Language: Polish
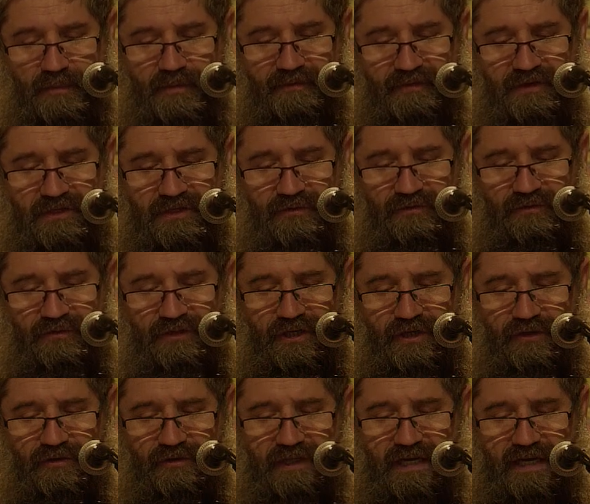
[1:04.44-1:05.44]
I powiedział do
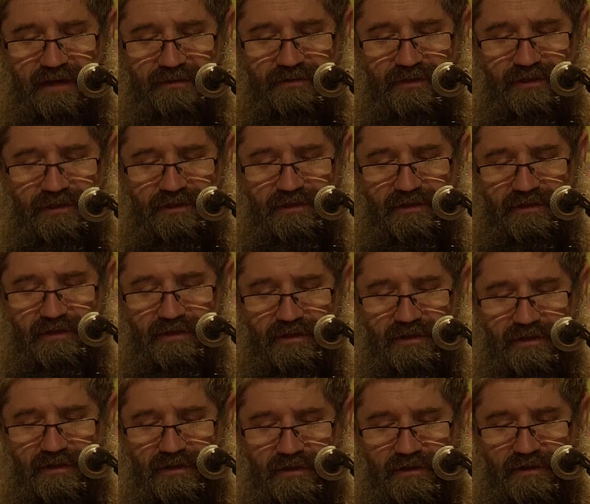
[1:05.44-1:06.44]
niego Dawid:
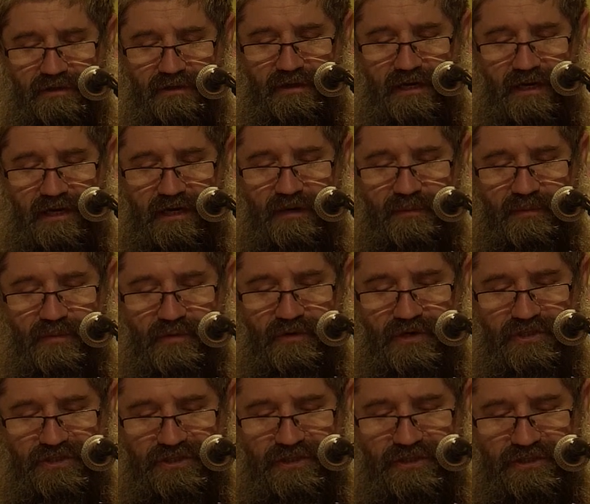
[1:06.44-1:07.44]
Jaka
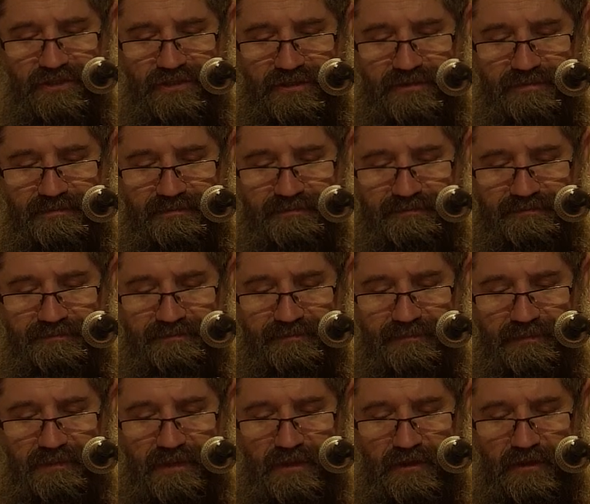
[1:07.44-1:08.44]
była rzecz?
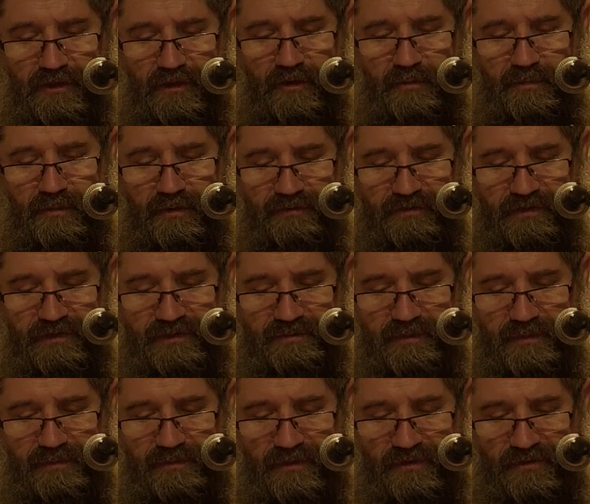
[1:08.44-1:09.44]

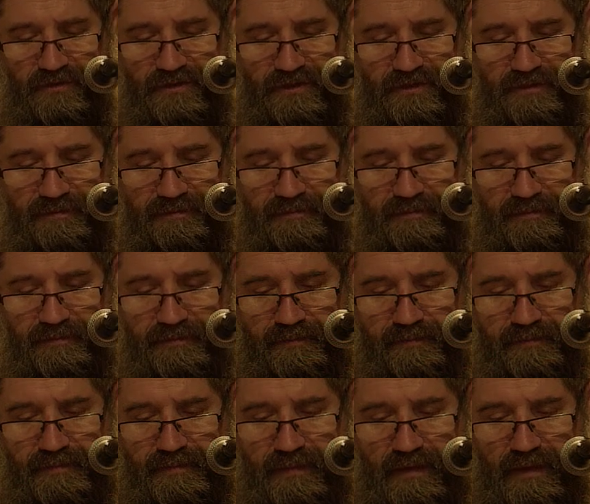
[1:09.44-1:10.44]
Opowiedz mi proszę.
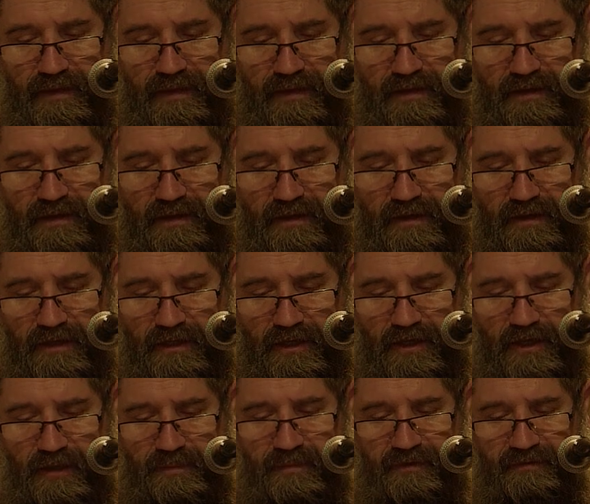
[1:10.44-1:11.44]

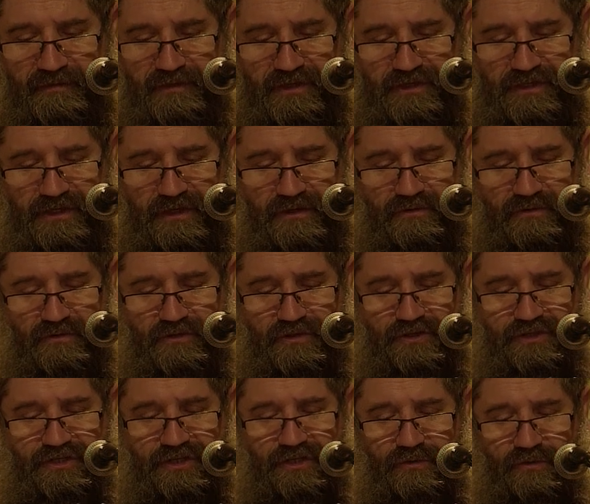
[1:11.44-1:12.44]
I powiedział,
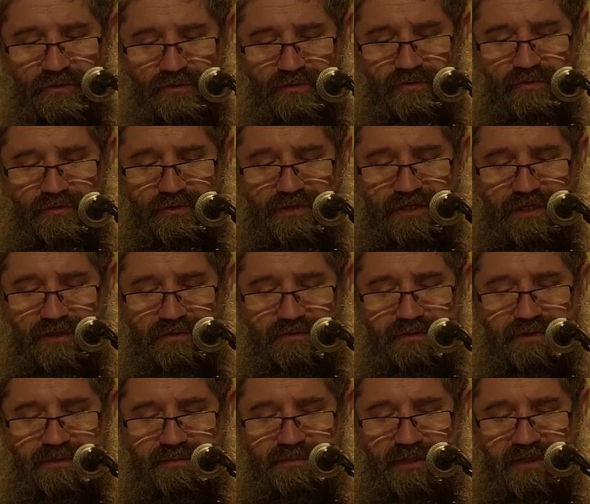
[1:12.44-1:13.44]
że lud
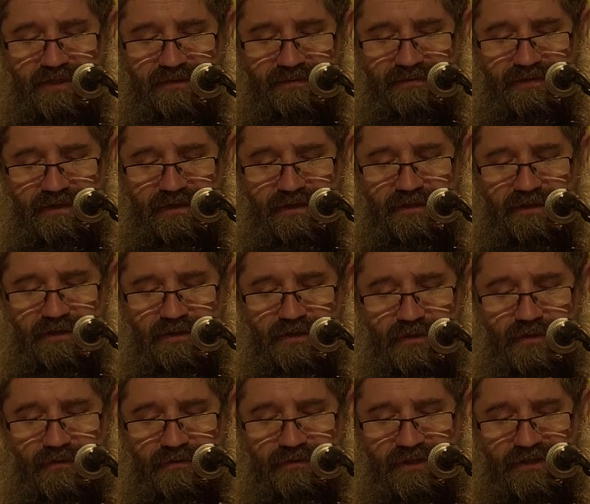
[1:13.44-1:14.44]
uciekł z bitwy
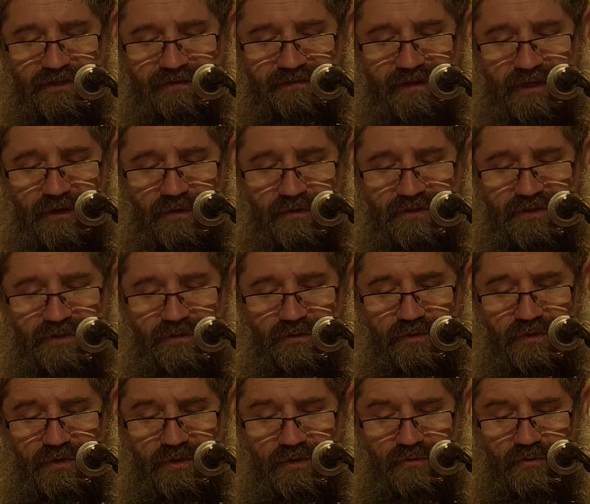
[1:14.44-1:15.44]
i również wielu z
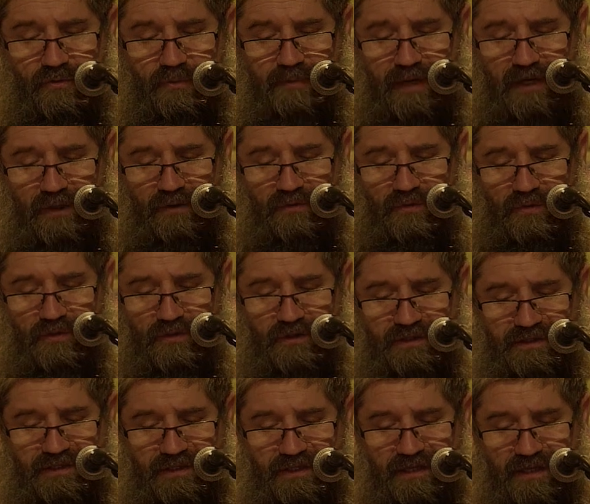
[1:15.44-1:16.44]
ludzi upadło
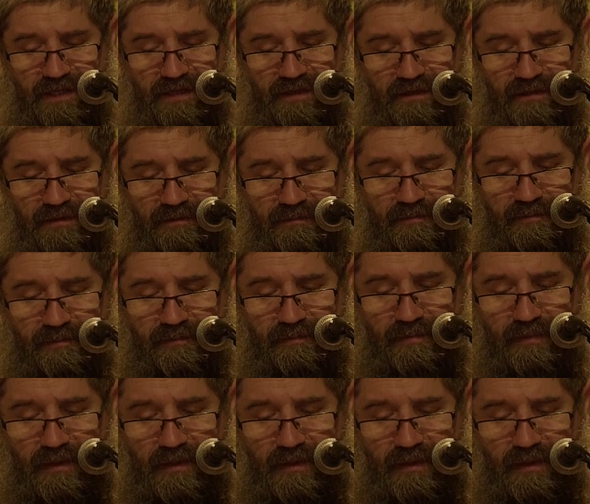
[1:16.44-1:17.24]
i zginęli